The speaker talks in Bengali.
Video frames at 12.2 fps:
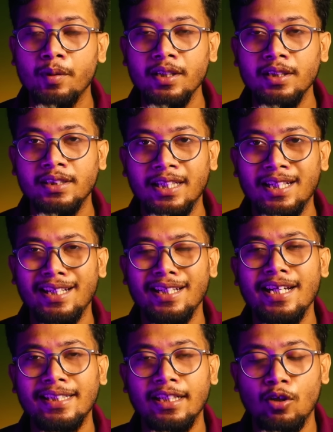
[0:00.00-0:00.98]
হবে
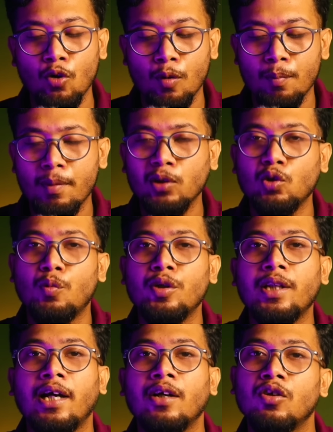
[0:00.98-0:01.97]
সেখানে একটা লম্বা
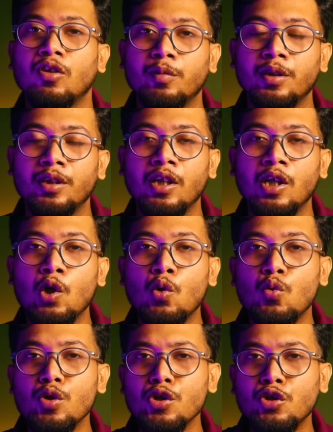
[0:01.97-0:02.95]
সময় দেখানো হবে
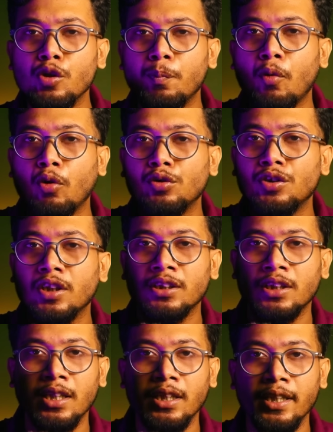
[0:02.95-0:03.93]
উনিশশো
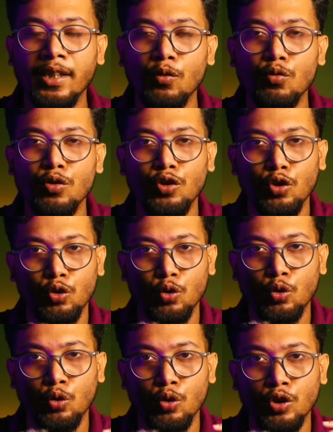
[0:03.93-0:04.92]
সাল থেকে উনিশশো
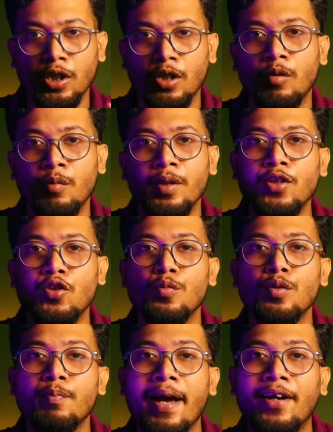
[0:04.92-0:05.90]
সাল হবে এই
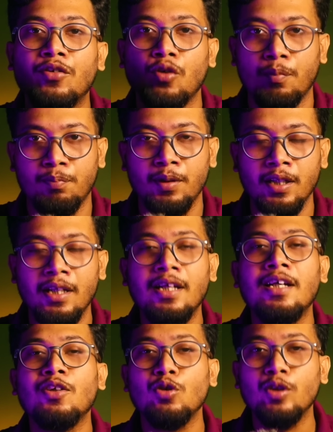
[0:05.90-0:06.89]
ছবির ব্যাকড্রপ
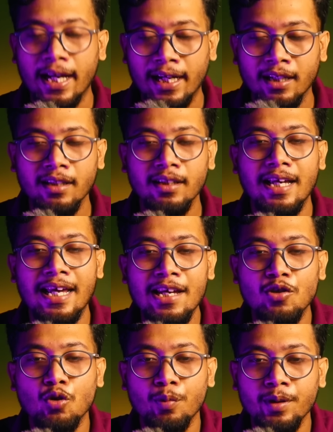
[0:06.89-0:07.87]
তো দেখার
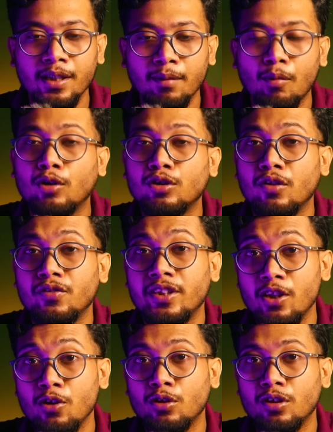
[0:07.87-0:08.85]
এই ছবিটা বক্স
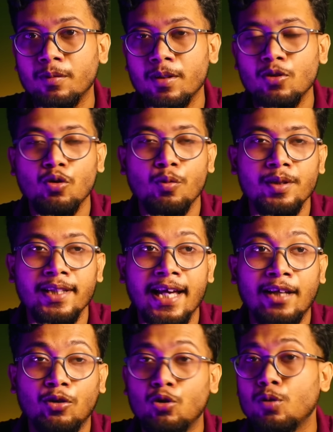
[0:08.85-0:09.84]
অফিসে কী করতে পারে ছবিতে
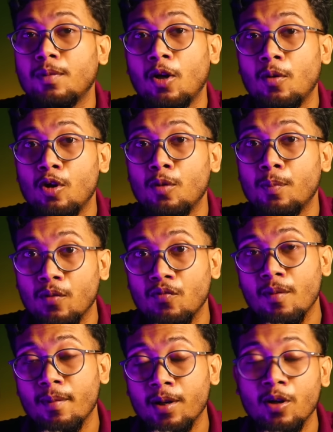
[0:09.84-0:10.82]
এতজন ভালো ভালো
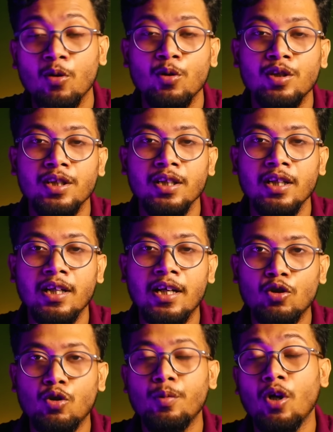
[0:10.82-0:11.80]
পারফর্মাররা রয়েছে
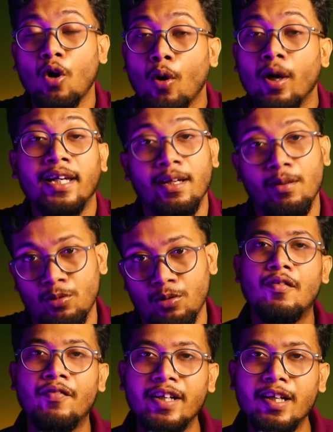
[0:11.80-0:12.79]
ছবিটা হয় কেমন
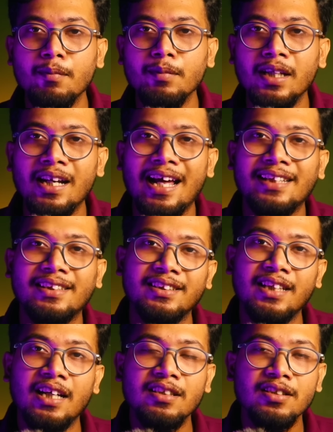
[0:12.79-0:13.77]
ভেনম দ্য লাস্ট
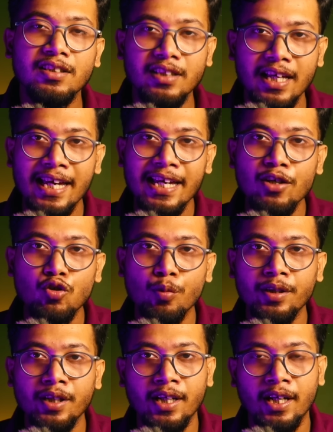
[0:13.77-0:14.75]
ডান্স এই
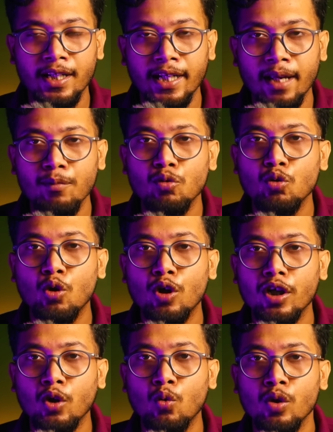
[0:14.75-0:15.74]
ছবিটার রান টাইম দু
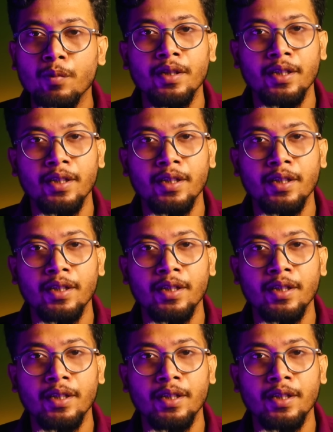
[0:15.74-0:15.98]
ঘন্টা কুড়ি